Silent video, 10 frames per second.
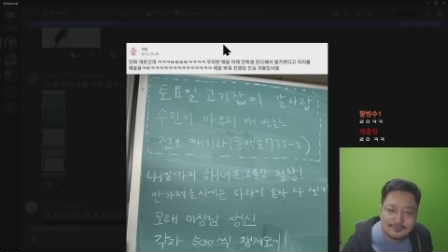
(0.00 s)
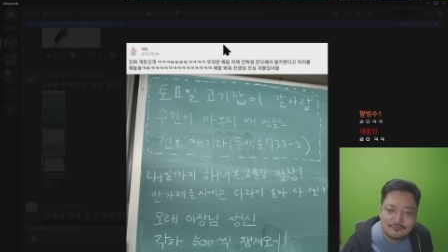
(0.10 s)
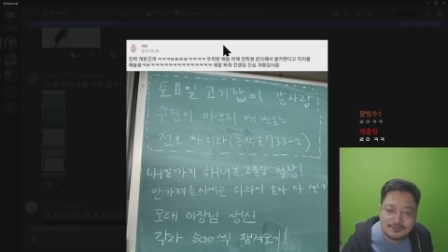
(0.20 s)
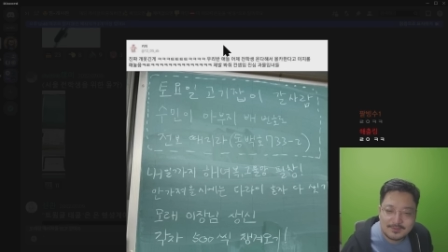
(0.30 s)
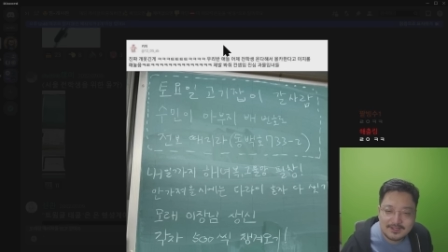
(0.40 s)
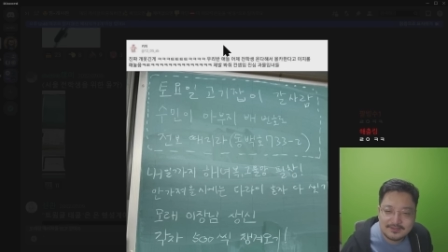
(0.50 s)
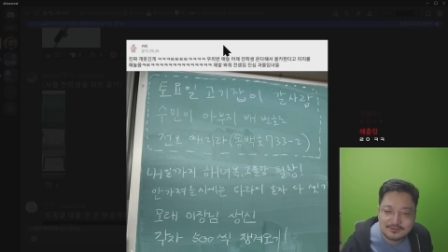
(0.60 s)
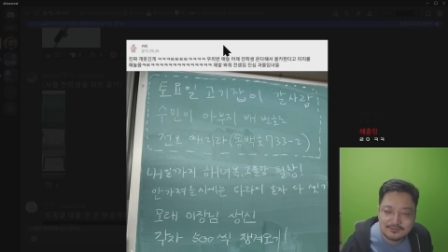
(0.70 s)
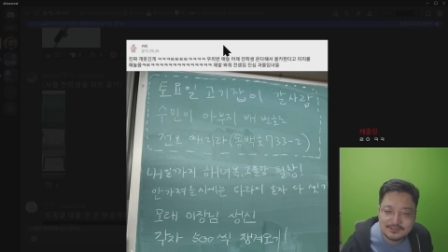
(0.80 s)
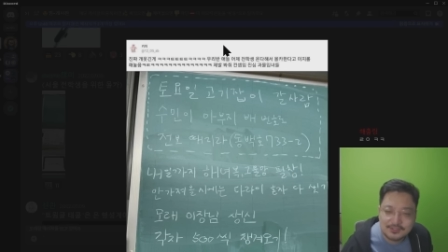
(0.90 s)
우리만 애들
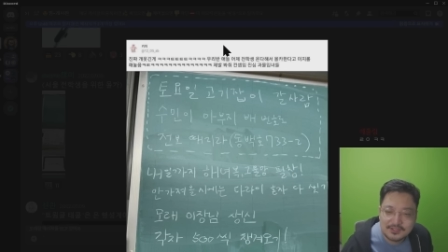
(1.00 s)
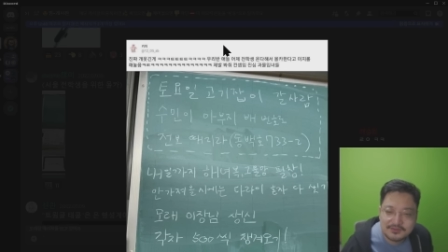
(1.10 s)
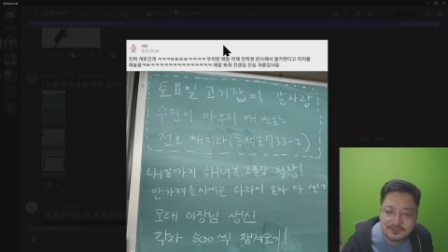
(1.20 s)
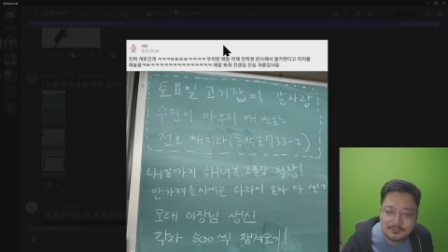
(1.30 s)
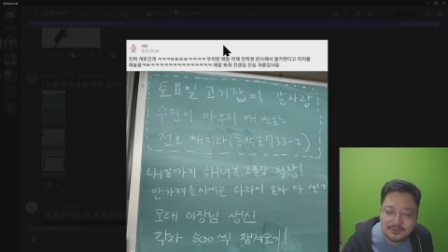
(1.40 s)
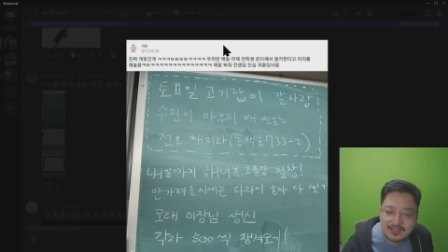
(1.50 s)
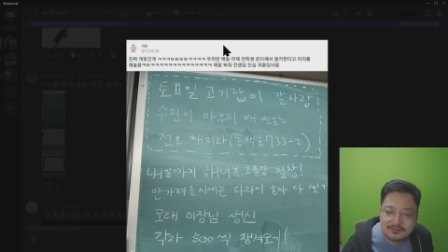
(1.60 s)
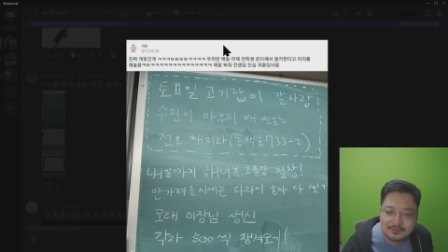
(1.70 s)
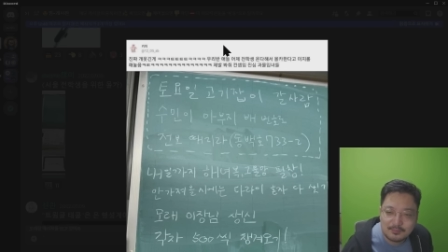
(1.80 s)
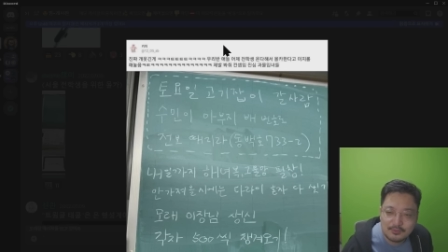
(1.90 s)
어디 전화생 온다
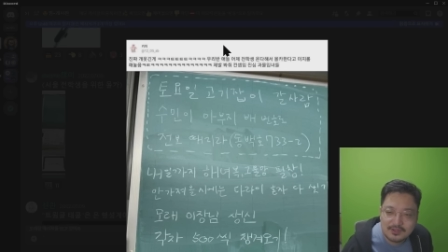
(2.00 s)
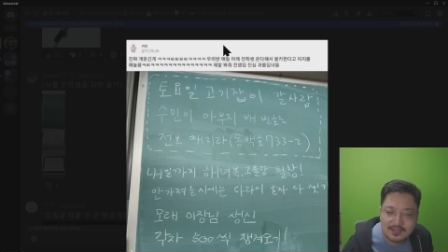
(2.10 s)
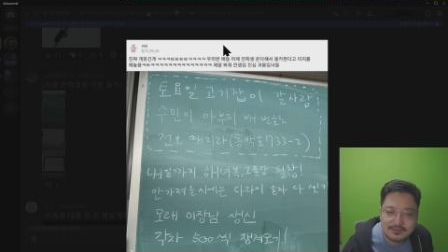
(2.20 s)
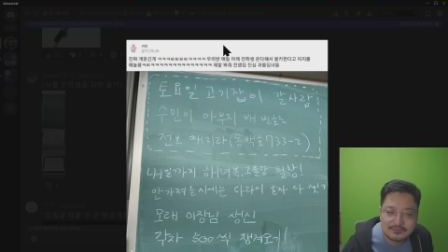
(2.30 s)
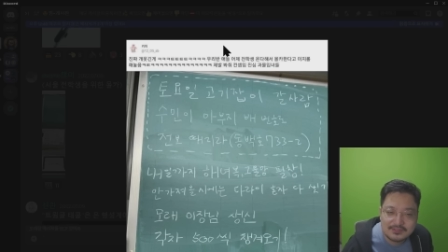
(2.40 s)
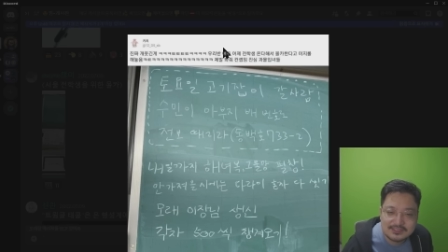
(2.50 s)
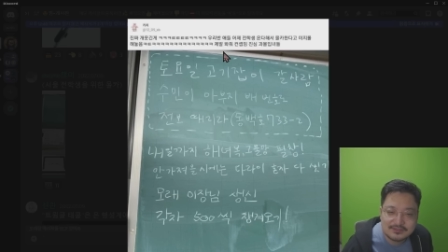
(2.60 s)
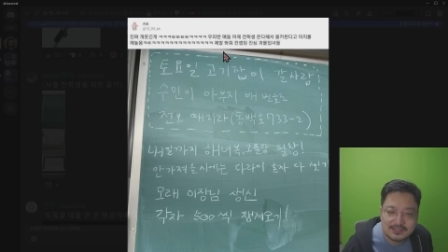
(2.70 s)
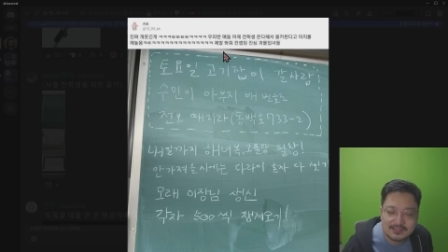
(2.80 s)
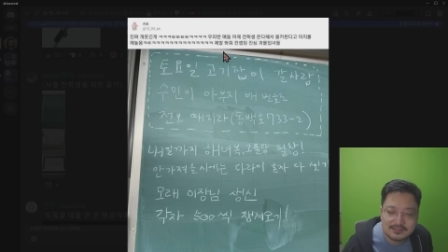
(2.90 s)
해서 몰카한다고
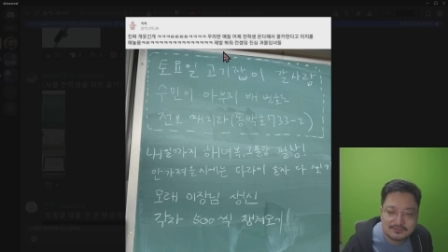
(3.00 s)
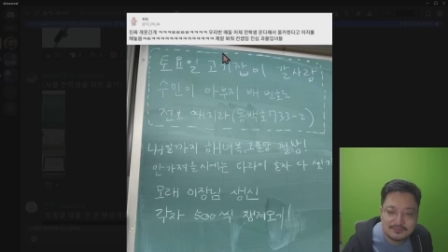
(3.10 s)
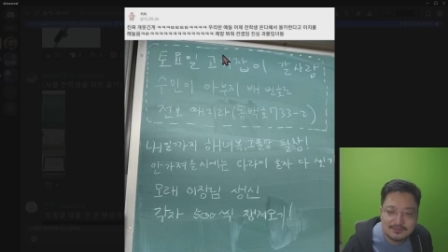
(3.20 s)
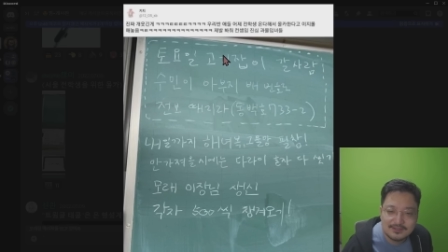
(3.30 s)
일을 해놨다고?